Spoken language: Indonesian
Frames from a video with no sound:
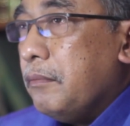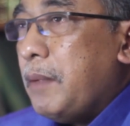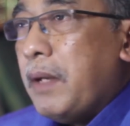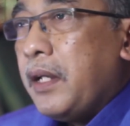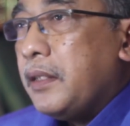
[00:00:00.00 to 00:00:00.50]

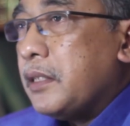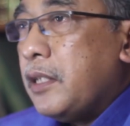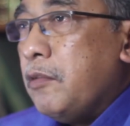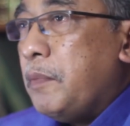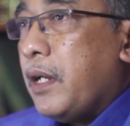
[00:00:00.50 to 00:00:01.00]
Memang kita
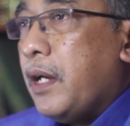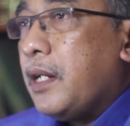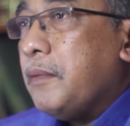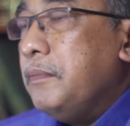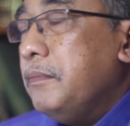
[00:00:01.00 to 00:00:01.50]
selalu
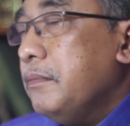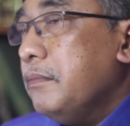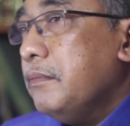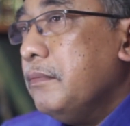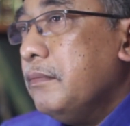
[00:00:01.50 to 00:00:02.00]
berharap
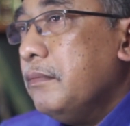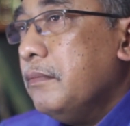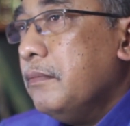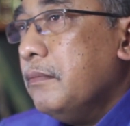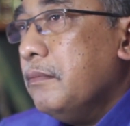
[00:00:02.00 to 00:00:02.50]

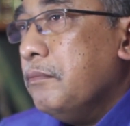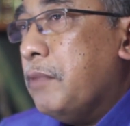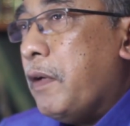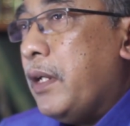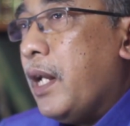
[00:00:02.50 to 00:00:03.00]

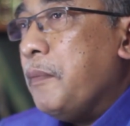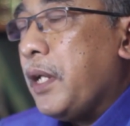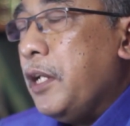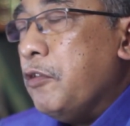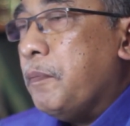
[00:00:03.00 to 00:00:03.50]
bahwa dalam
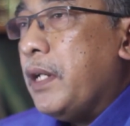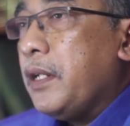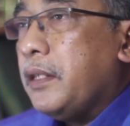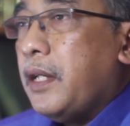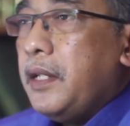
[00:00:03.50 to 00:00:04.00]

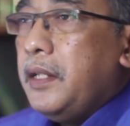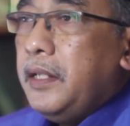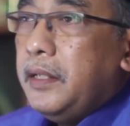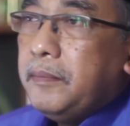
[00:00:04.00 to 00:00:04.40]
kehidupan kita ini